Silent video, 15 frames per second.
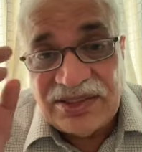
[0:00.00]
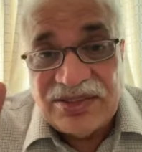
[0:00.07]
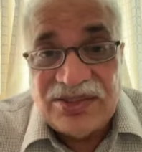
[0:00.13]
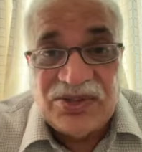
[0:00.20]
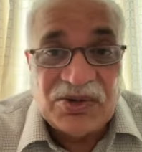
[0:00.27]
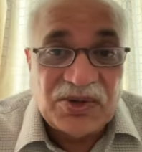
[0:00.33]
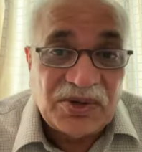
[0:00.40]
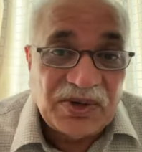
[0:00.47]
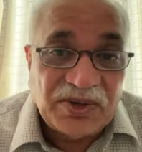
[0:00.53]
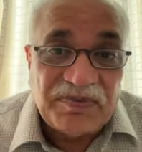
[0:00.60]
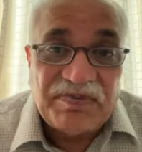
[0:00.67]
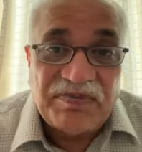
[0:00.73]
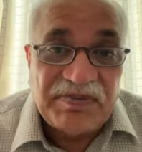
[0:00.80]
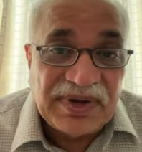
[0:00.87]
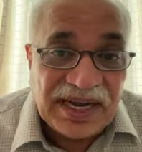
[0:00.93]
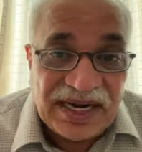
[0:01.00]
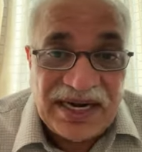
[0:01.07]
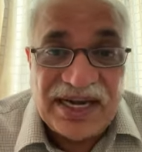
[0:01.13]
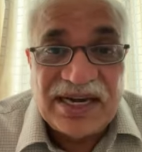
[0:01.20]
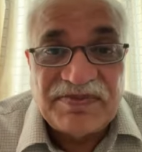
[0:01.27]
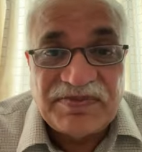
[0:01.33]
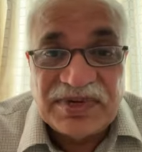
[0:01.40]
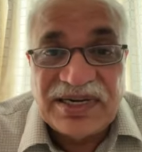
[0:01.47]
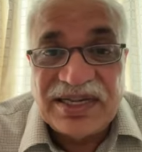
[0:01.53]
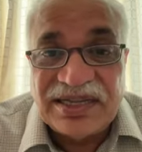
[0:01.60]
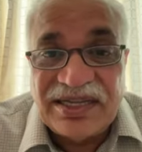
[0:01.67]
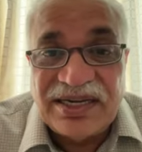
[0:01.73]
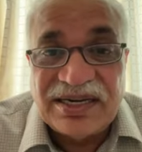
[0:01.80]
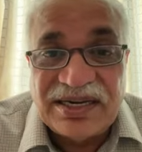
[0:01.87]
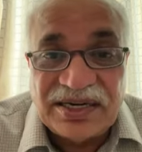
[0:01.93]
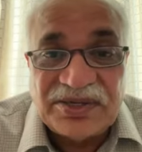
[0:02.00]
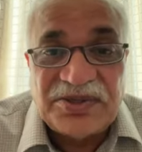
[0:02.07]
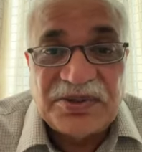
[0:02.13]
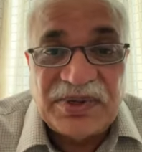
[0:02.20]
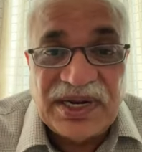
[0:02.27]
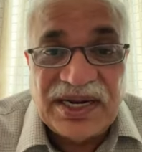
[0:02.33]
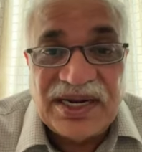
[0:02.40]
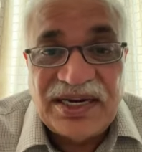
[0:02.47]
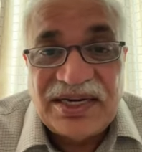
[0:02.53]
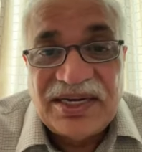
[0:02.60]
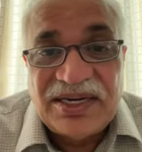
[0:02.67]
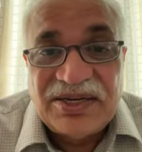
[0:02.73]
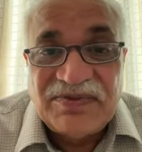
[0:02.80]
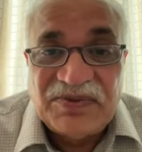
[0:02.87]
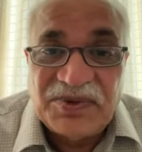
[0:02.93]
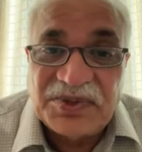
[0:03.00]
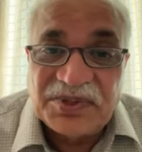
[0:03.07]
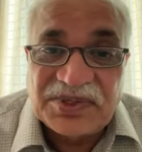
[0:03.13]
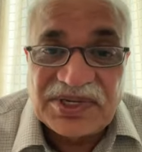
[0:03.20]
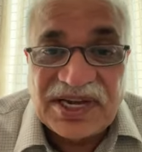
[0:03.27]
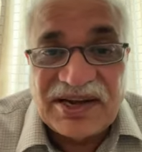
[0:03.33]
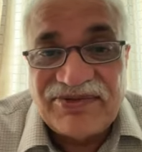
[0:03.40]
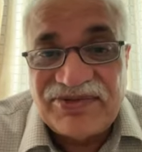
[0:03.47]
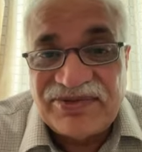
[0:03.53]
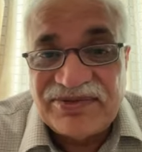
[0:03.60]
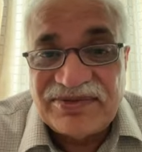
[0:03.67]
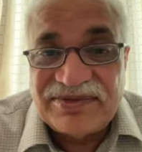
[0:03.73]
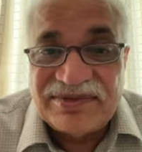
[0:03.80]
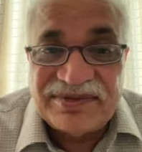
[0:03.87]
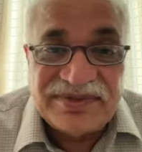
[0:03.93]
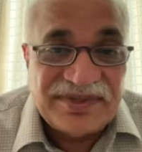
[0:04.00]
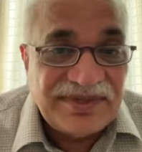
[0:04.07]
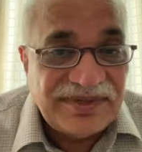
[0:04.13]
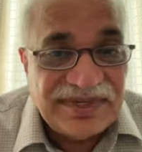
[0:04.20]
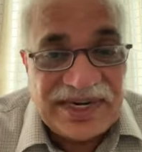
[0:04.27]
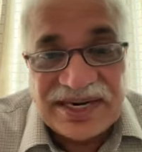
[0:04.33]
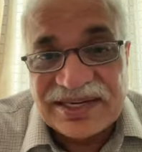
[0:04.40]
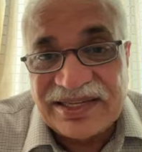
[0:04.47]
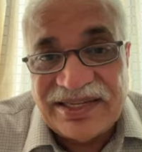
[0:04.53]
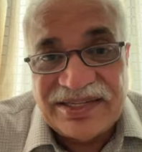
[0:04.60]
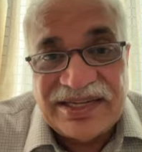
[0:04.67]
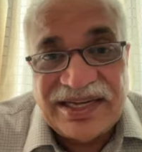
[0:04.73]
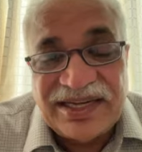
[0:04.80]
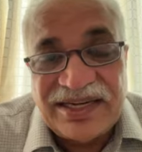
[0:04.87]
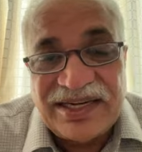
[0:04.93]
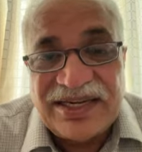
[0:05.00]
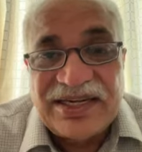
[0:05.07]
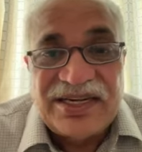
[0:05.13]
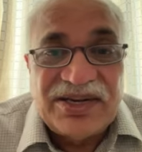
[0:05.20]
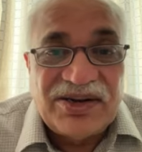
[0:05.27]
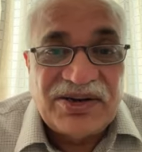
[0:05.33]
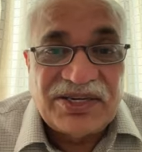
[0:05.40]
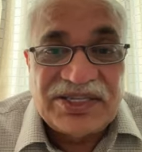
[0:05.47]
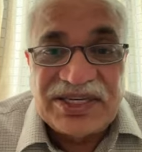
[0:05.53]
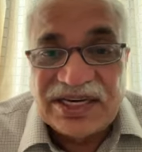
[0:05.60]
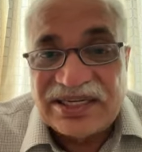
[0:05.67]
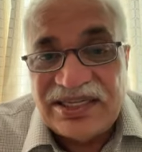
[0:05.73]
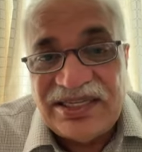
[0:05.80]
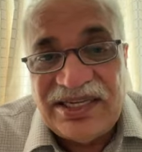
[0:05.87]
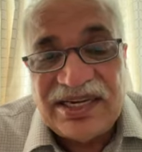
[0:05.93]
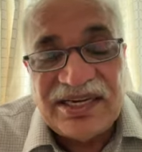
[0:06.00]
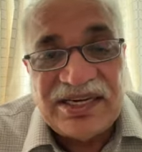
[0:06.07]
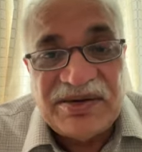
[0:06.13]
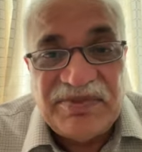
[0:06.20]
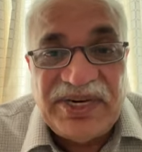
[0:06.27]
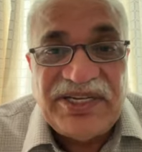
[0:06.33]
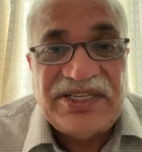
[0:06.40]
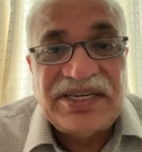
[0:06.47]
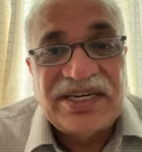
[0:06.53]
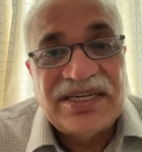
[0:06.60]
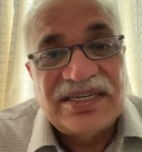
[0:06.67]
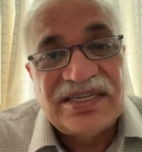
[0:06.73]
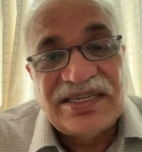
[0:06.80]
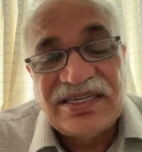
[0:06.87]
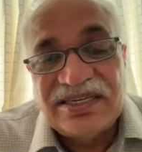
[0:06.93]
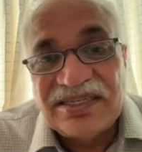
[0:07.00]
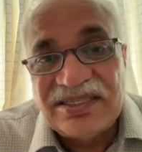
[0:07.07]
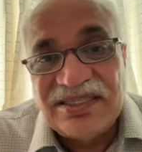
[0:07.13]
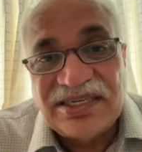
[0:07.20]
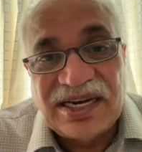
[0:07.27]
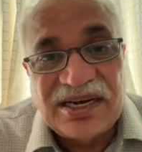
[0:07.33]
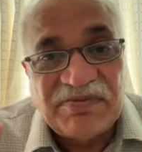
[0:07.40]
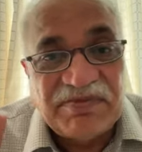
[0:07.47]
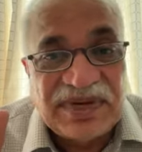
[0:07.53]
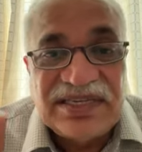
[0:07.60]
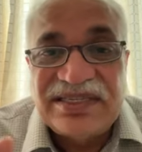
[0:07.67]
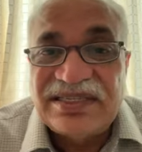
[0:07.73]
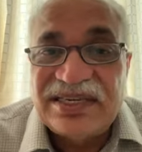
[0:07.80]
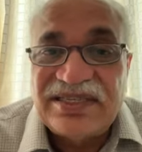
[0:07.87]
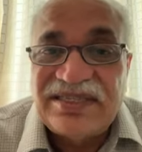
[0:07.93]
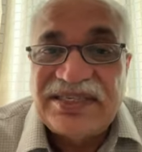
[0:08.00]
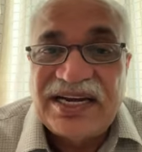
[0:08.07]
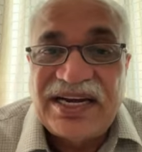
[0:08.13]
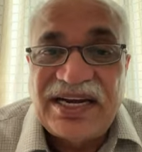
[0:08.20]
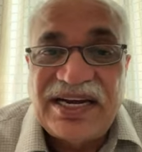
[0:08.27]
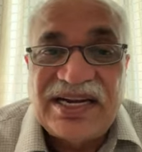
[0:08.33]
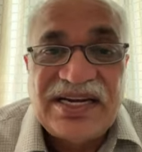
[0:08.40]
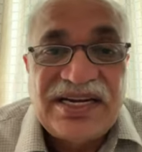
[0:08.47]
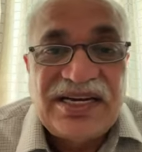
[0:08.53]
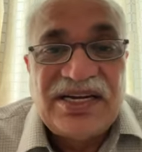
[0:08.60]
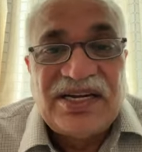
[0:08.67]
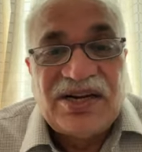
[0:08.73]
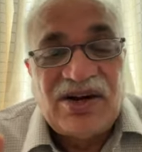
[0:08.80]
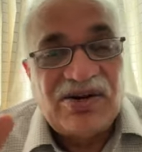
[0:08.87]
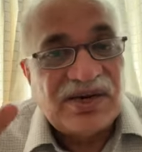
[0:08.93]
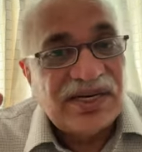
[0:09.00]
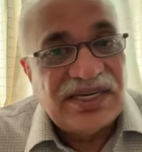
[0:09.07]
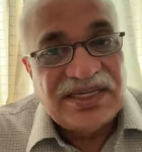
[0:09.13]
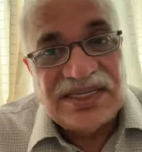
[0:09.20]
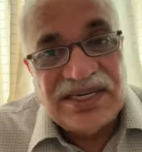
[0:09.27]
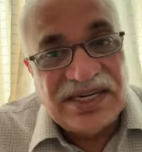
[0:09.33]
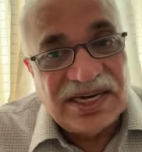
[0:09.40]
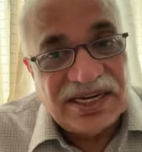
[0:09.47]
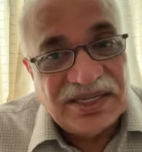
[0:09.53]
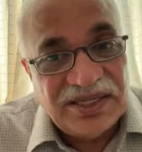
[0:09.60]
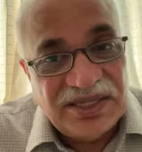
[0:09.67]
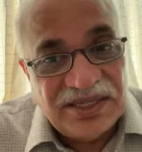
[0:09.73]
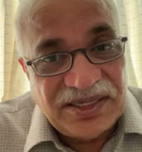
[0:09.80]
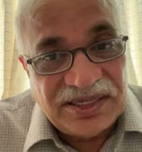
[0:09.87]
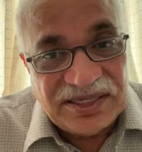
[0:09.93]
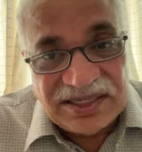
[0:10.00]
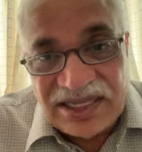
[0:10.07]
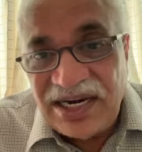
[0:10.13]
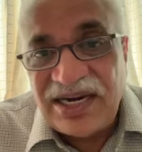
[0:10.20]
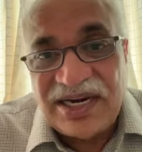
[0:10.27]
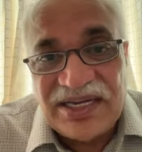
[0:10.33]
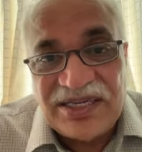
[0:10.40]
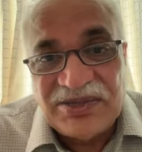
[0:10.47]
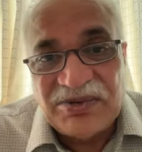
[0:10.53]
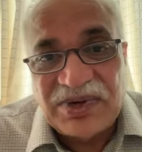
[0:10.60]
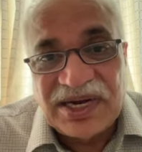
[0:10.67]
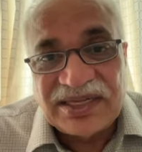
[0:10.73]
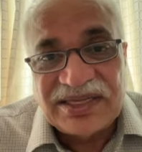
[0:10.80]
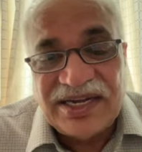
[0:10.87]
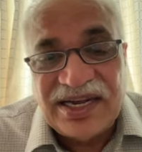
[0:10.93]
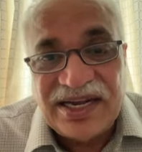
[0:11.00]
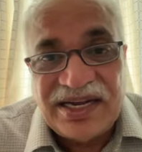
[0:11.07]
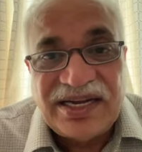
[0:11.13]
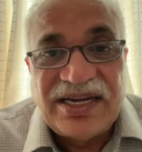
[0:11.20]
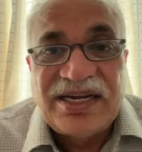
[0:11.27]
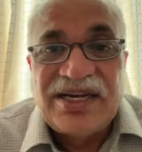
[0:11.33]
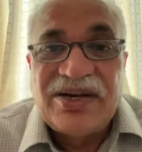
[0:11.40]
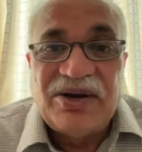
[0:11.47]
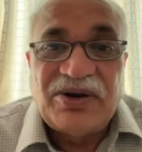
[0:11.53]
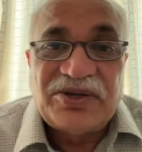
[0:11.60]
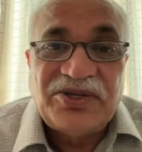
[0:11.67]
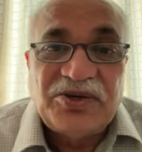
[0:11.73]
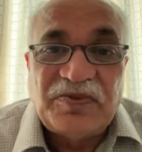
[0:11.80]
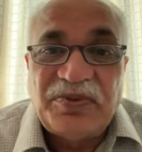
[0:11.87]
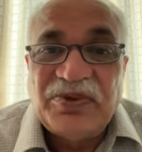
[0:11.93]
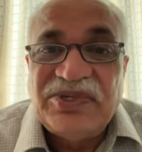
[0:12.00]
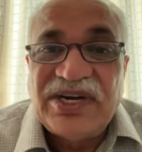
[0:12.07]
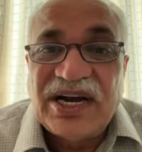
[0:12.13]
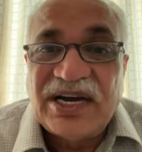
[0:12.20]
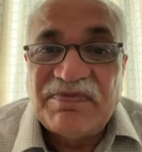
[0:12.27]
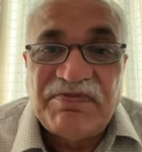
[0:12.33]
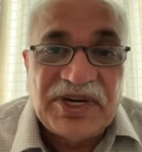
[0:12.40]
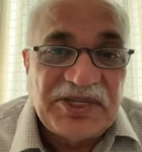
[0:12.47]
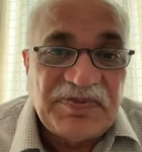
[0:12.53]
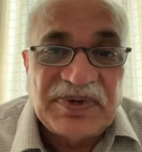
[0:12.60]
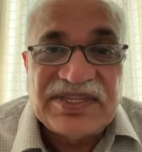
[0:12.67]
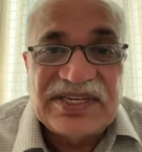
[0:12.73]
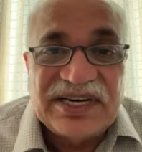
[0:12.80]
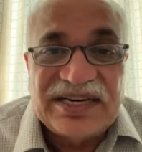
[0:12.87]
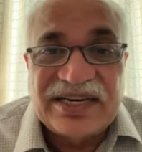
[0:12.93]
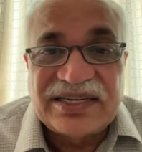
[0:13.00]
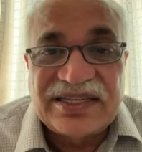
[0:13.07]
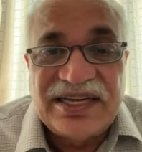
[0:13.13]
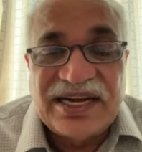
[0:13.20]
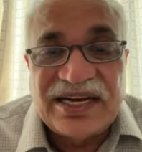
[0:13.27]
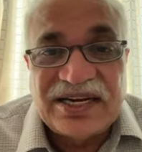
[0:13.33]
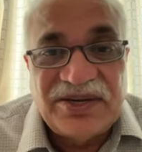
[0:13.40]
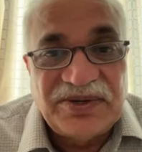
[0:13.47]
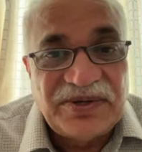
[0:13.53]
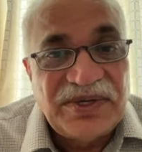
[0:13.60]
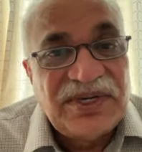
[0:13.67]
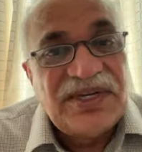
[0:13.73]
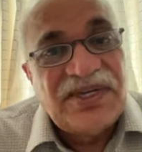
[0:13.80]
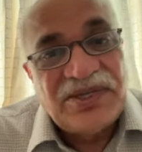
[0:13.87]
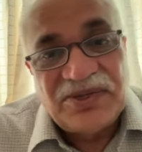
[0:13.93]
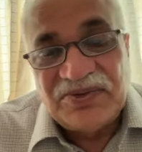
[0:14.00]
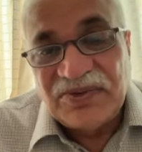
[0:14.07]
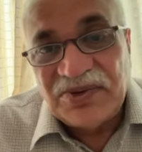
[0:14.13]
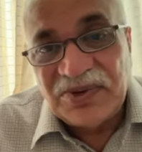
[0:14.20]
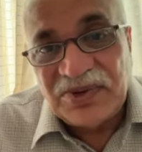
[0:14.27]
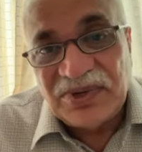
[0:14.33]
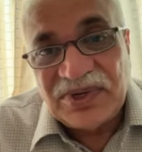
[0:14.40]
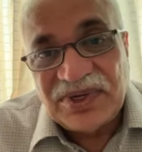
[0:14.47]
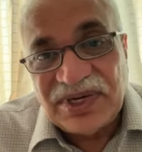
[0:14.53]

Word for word: जो पहले आप गलतियां कर चुके हैं वो तो साफ़ कर देते हैं और शक्तियां हमेशा जहां मन सच्चा है और किसी का दिल नहीं दुखाते हैं और जो पूजा आप बचपन से करते आ रहे हो तो वो